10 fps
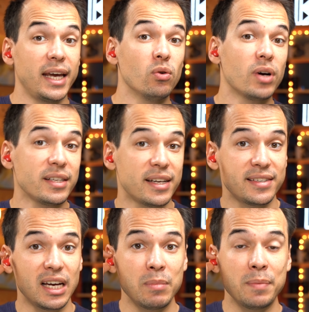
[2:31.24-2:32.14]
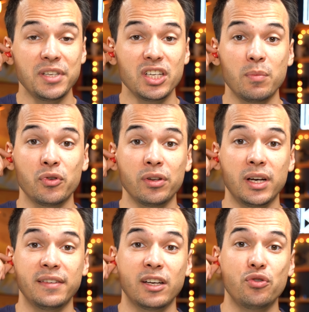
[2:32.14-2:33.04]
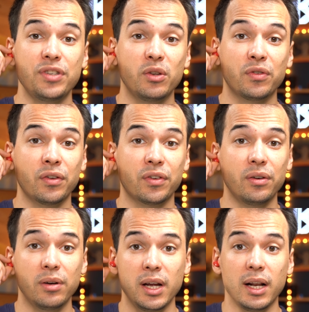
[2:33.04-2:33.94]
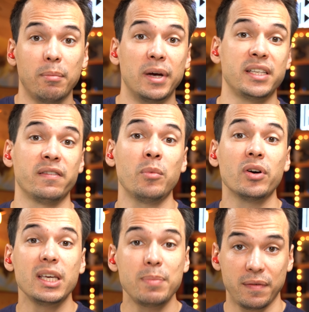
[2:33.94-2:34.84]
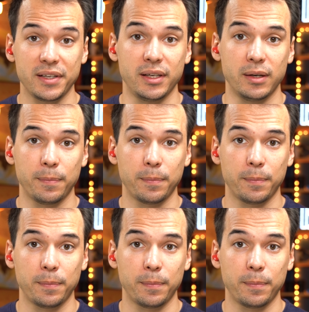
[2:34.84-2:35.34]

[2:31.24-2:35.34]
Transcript: Et donc grâce à ça, même si j'ai besoin de les ajuster de temps en temps, ben, c'est vraiment hyper facile.